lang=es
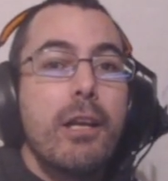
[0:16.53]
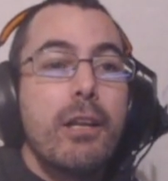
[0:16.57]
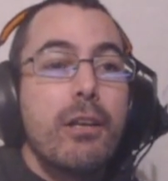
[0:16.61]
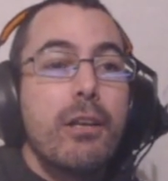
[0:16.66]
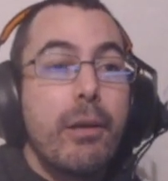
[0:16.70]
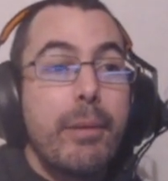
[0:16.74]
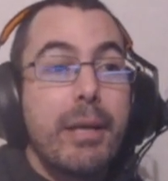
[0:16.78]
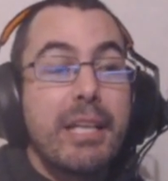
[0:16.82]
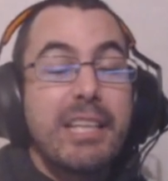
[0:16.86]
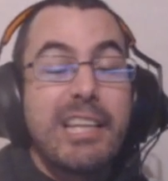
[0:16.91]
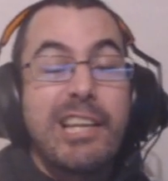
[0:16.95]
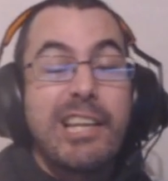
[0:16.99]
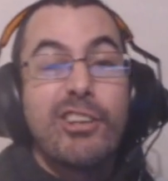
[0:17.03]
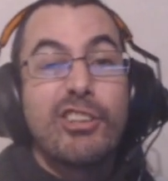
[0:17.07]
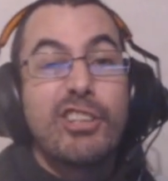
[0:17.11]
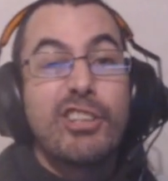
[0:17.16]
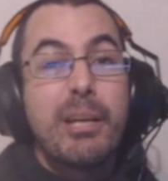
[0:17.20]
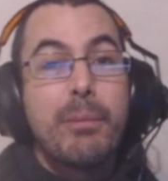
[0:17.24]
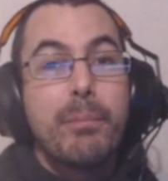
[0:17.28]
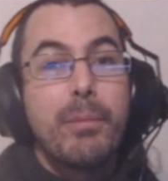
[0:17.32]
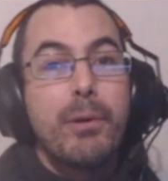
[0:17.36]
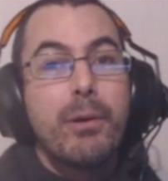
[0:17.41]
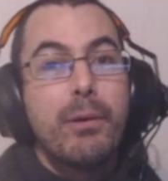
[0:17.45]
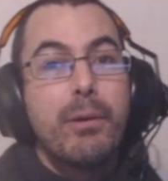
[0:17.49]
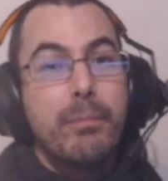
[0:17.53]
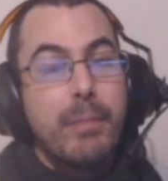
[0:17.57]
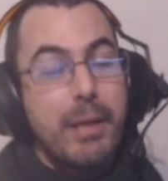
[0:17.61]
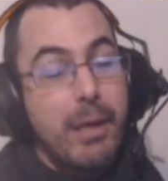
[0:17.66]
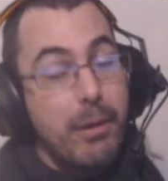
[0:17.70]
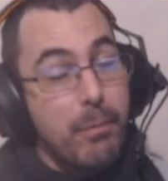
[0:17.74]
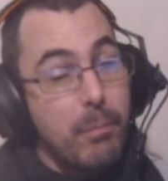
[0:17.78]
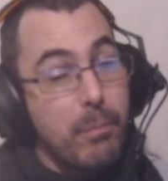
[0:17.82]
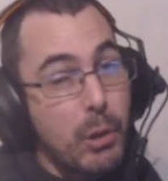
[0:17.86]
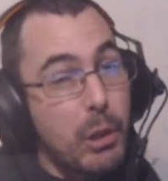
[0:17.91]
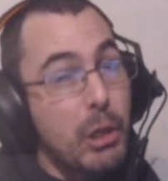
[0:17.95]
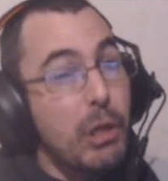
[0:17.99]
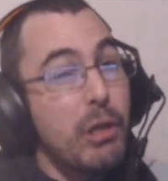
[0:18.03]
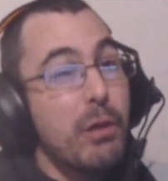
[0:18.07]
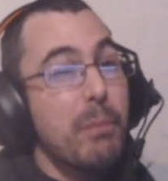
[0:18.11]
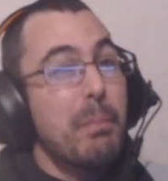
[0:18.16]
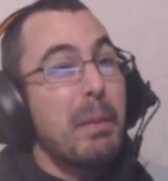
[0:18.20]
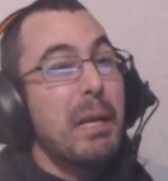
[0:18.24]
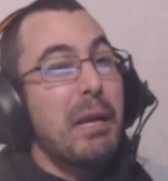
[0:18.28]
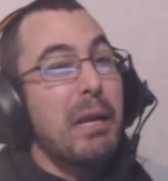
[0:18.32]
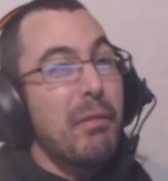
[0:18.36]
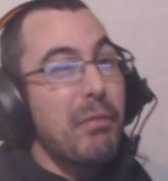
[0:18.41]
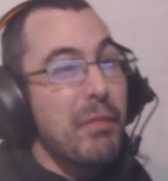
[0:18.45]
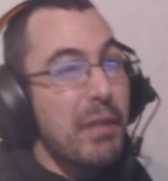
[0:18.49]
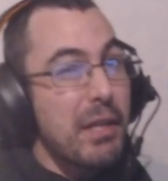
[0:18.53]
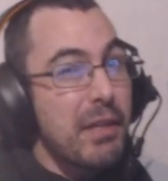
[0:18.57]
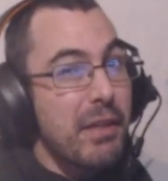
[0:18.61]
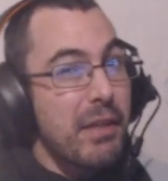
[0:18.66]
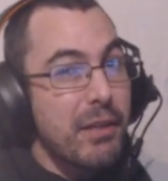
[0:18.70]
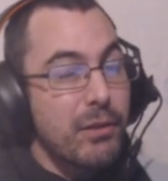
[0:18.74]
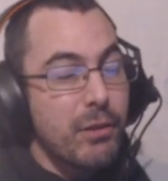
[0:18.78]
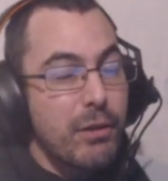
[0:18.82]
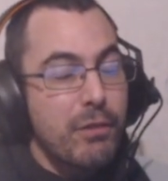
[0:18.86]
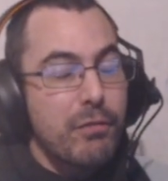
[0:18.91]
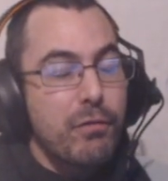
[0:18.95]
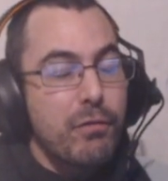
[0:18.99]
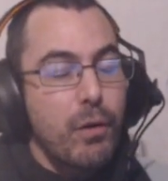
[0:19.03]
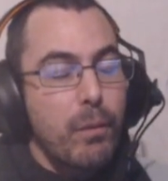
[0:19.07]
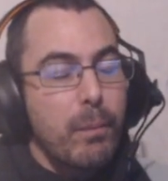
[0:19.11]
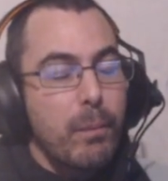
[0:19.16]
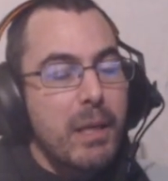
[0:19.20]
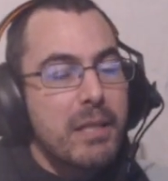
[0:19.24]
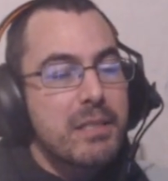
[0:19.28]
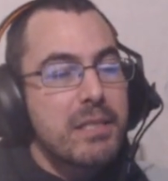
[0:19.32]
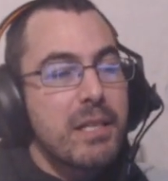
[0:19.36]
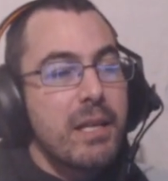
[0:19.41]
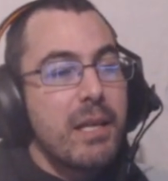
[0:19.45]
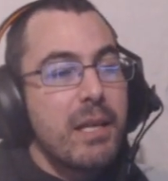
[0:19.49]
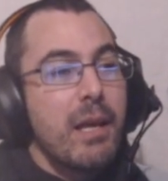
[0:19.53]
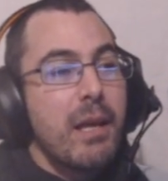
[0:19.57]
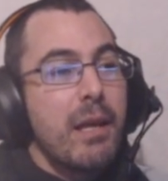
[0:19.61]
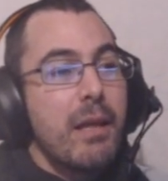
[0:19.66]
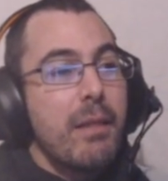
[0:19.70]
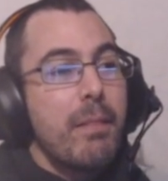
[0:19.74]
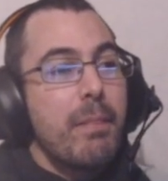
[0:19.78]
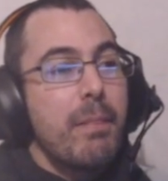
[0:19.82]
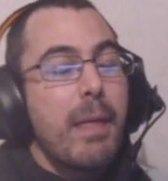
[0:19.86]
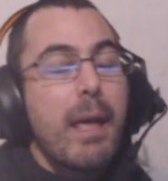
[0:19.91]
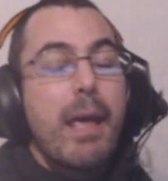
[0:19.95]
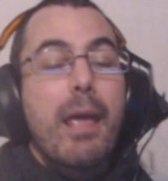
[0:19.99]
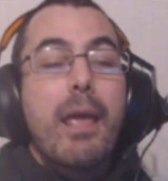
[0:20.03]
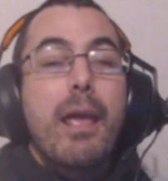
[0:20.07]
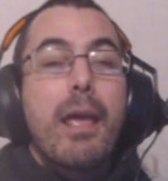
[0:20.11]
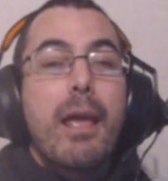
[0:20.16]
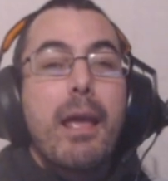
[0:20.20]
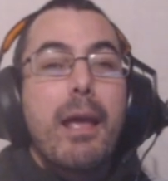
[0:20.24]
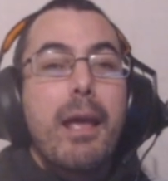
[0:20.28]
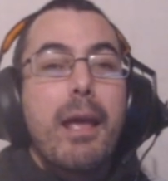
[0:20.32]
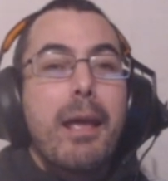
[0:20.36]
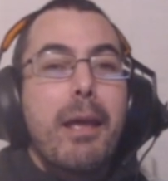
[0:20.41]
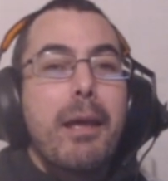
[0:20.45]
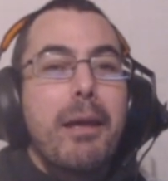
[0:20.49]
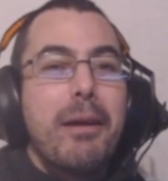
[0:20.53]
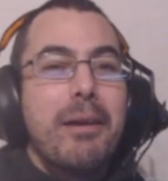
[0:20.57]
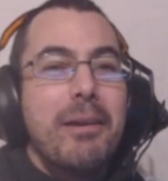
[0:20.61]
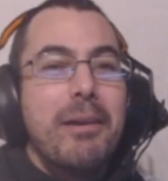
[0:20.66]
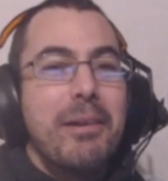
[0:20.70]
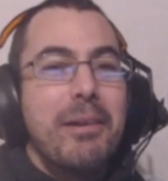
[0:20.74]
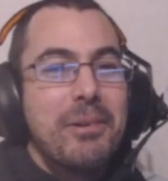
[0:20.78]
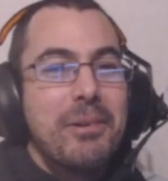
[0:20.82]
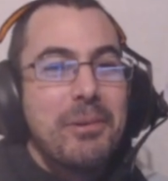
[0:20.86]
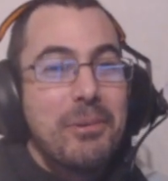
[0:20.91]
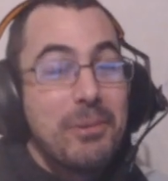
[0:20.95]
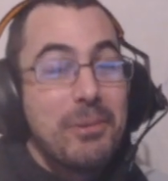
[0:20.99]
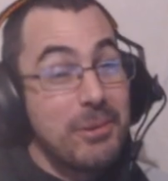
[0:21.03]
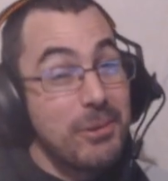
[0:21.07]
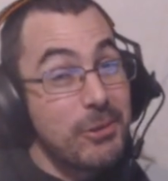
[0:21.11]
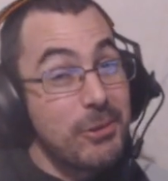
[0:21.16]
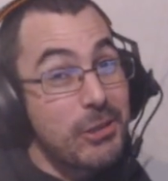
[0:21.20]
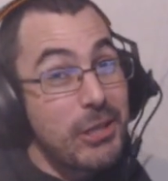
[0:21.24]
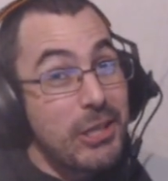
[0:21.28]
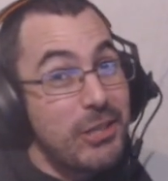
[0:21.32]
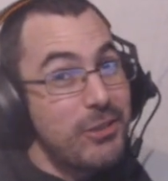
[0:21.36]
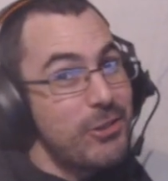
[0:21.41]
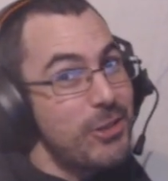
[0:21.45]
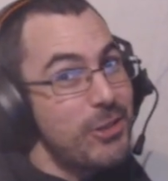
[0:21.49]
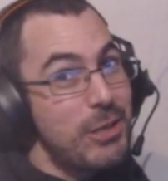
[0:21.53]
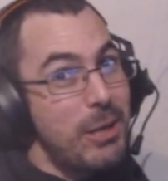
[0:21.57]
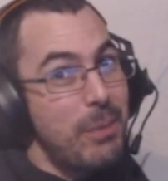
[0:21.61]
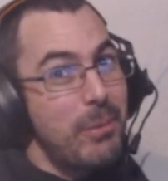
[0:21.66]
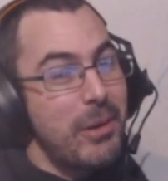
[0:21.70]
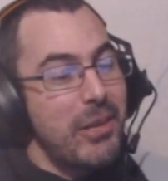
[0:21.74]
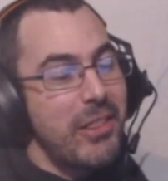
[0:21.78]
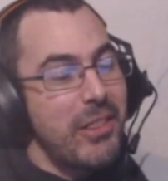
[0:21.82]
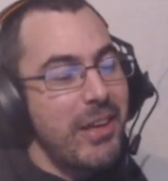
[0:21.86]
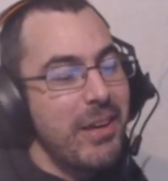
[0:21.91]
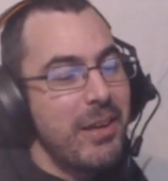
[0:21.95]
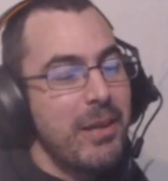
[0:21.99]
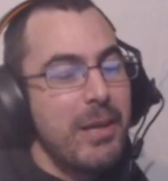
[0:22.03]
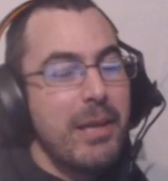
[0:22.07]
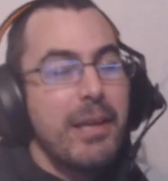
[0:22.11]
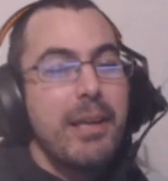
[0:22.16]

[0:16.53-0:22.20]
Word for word: No había tenido tiempo, me da un poquillo de perecilla de todas formas De lo siento, es la verdad,